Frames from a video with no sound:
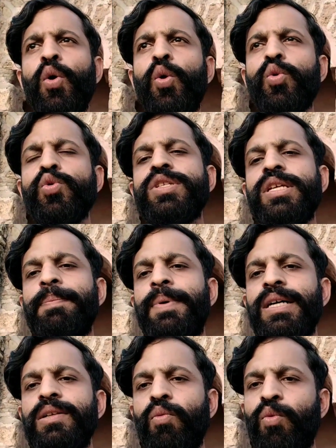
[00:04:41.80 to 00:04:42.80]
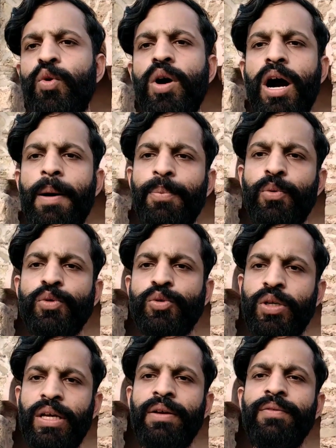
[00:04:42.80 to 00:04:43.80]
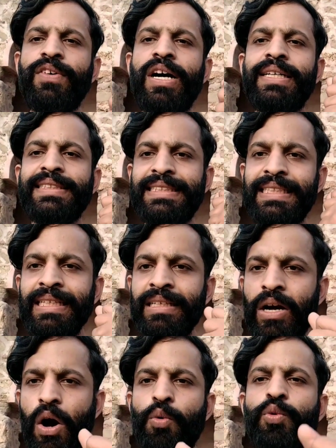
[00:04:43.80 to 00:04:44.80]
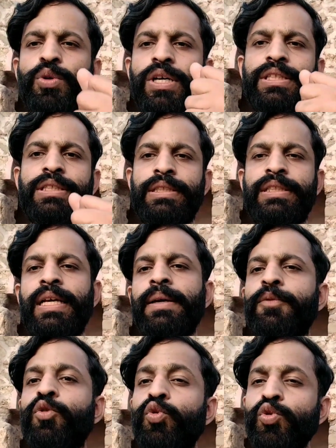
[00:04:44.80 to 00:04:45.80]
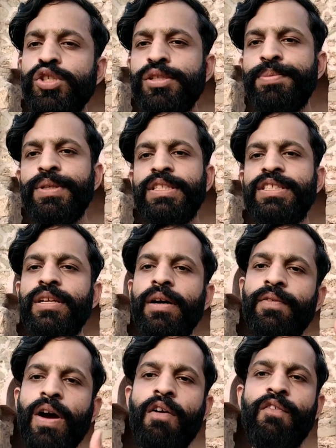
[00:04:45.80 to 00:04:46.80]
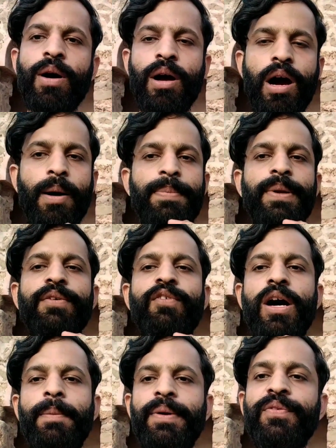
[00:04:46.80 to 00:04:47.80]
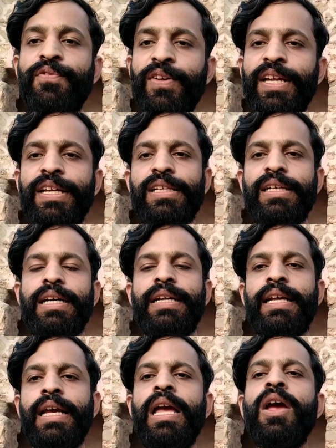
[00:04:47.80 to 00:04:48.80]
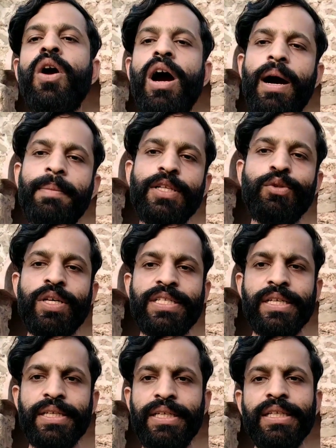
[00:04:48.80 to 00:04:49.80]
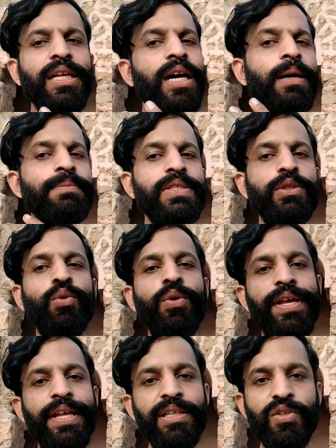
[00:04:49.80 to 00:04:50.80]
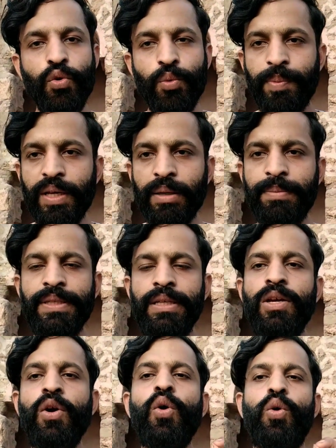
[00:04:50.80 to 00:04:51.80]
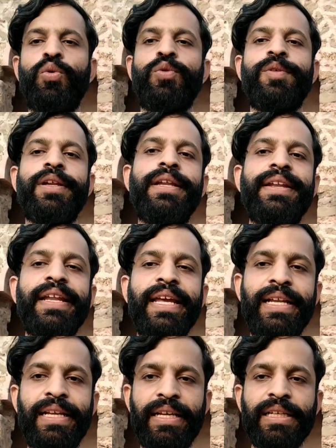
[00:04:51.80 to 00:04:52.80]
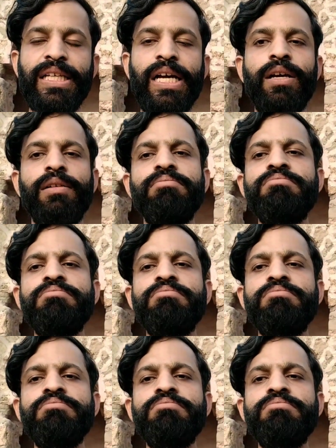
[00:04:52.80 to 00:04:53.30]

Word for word: और उसके बाद वो आपको जो है वहाँ से आउट कर देते हैं कुछ भी नहीं सिर्फ आप, आपने वहाँ पर फिंगर लगाने हैं हमने तो ऐसा किया था हमसे तो एक रुपया भी उन्होंने नहीं लिया था